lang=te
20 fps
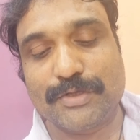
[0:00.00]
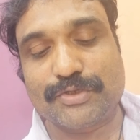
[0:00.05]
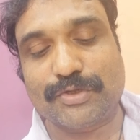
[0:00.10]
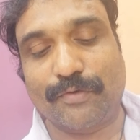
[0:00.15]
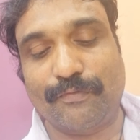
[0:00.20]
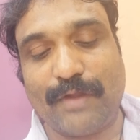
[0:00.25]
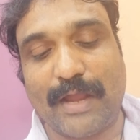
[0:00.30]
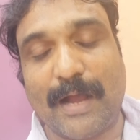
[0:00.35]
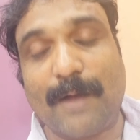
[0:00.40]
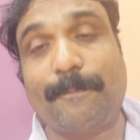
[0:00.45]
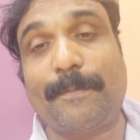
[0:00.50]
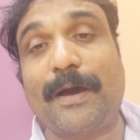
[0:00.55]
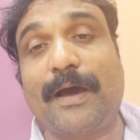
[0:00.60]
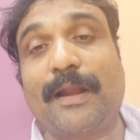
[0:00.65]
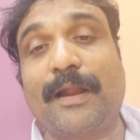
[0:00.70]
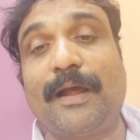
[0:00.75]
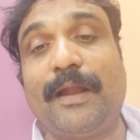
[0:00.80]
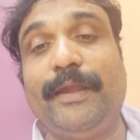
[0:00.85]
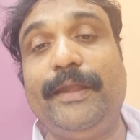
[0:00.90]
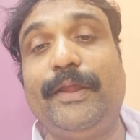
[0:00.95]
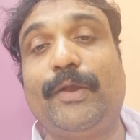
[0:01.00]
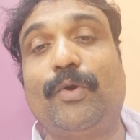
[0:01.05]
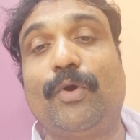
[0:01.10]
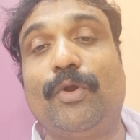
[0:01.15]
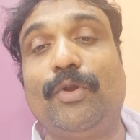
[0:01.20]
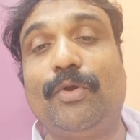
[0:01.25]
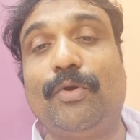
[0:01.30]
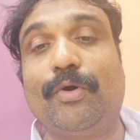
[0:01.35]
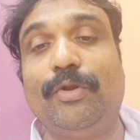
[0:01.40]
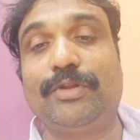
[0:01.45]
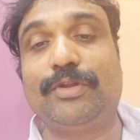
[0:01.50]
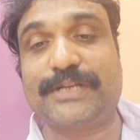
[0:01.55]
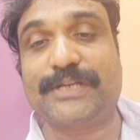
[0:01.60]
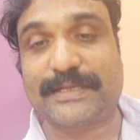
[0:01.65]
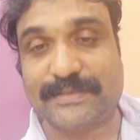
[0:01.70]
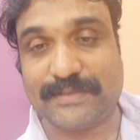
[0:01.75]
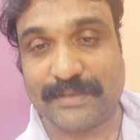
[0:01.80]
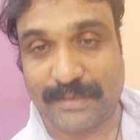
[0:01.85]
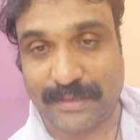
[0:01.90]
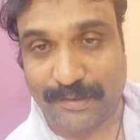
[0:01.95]
సో వ్యాపారాన్ని కొనుగోలు
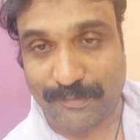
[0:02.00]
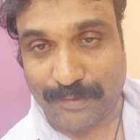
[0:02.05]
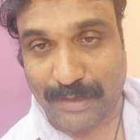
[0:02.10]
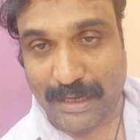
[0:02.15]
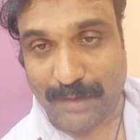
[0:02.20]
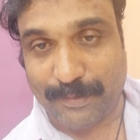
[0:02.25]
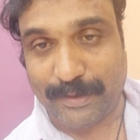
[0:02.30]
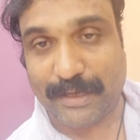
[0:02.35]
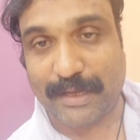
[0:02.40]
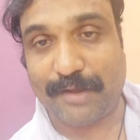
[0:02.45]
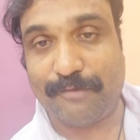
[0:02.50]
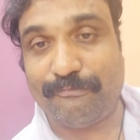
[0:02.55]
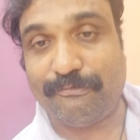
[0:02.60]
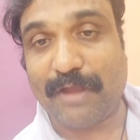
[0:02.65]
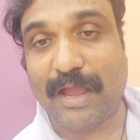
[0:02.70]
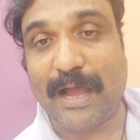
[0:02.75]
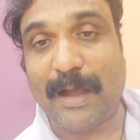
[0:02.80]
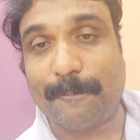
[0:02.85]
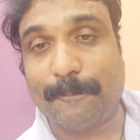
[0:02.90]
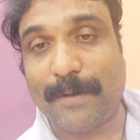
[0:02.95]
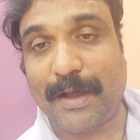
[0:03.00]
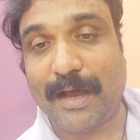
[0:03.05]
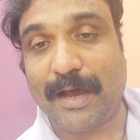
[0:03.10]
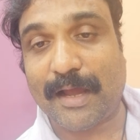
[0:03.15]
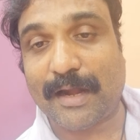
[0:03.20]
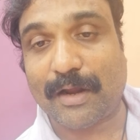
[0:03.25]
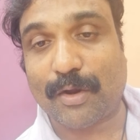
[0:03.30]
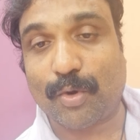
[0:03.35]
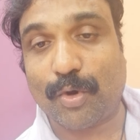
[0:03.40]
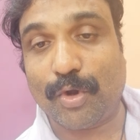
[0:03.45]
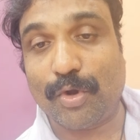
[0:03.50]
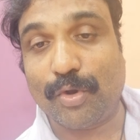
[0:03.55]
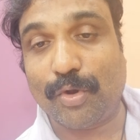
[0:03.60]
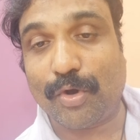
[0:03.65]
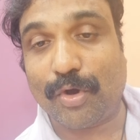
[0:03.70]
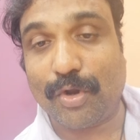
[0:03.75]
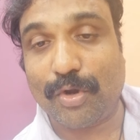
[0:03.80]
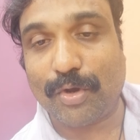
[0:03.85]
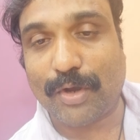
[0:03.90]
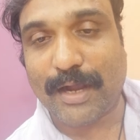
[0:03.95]
చేస్తున్నాం కాబట్టి వ్యాపార
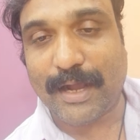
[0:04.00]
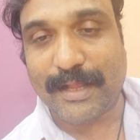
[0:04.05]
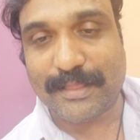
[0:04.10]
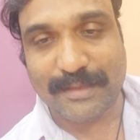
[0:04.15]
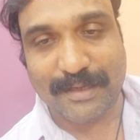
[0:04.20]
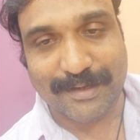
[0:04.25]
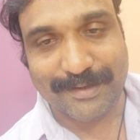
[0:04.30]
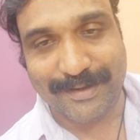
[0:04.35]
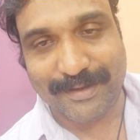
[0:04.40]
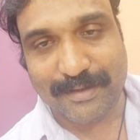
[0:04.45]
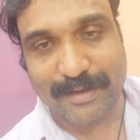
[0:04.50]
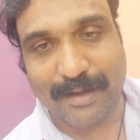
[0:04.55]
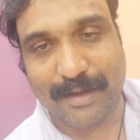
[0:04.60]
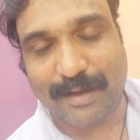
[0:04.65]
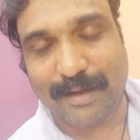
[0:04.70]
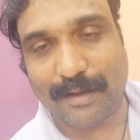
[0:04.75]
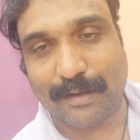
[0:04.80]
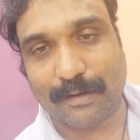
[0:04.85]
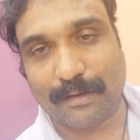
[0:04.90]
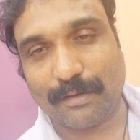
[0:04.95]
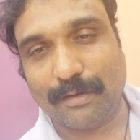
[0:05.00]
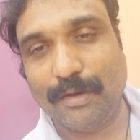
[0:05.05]
కొనుగోలు ఖాతా డెటార్